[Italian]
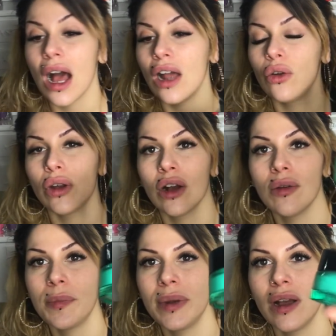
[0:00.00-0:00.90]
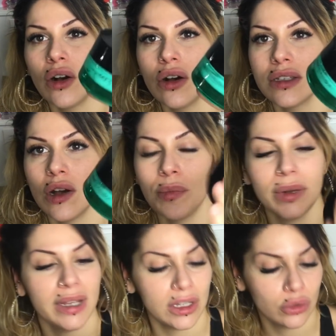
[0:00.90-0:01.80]
Allora, come prima cosa ho
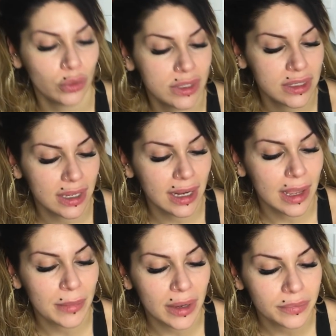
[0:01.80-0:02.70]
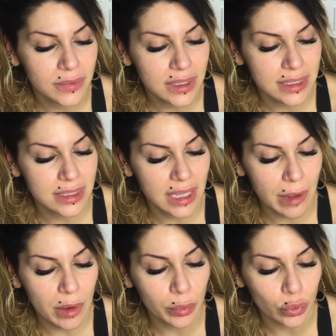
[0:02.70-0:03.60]
applicato questa crema che si
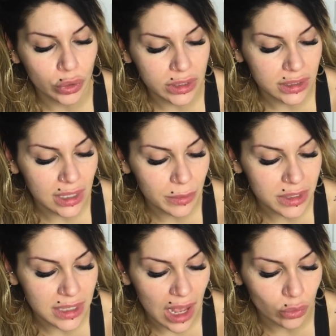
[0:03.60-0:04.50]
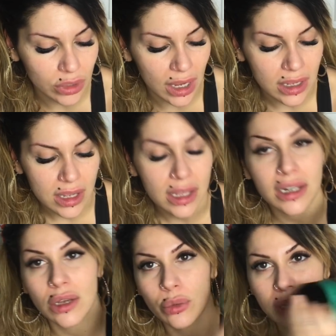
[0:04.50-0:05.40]
chiama Purity della Mesauda,
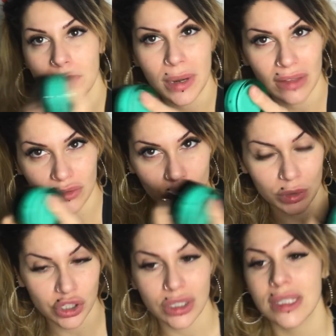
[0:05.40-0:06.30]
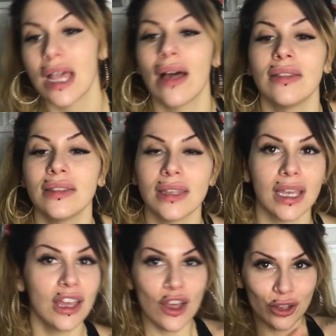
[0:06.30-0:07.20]
riequilibrante
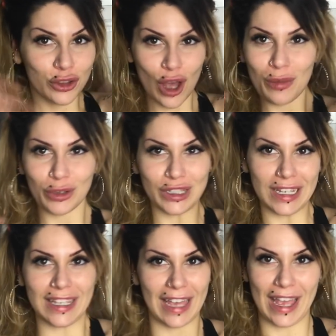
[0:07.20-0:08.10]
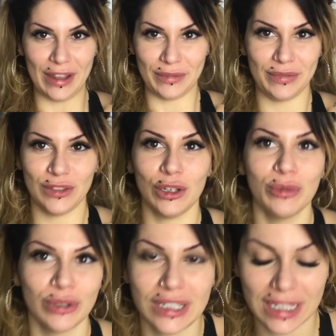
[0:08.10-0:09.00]
opacizzante. Dopodiché,
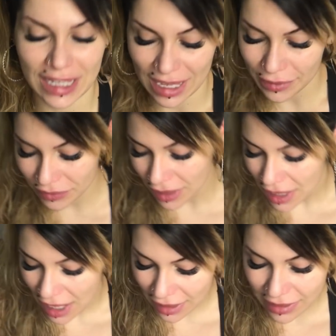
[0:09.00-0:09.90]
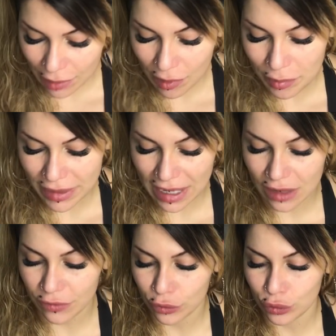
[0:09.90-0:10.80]
dopodiché andiamo a applicare
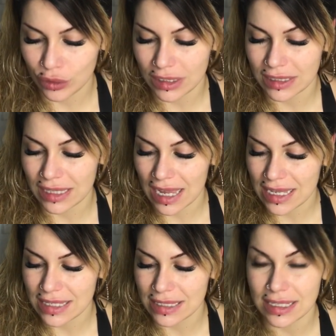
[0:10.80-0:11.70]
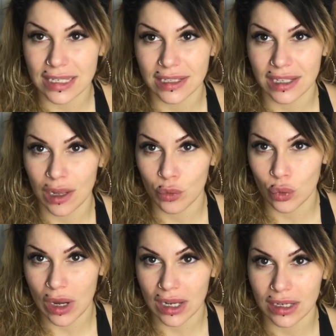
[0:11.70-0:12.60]
il fondotinta e-stick della
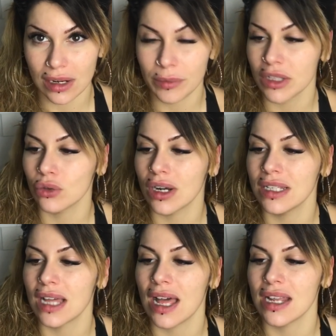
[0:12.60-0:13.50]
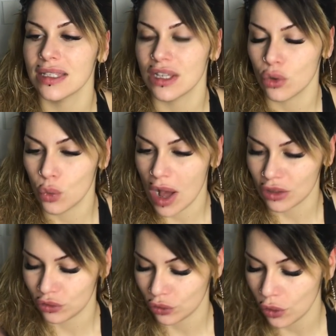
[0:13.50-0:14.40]
Mulak, la mia tonalità è la
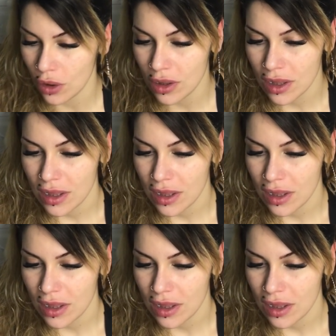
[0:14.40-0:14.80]
04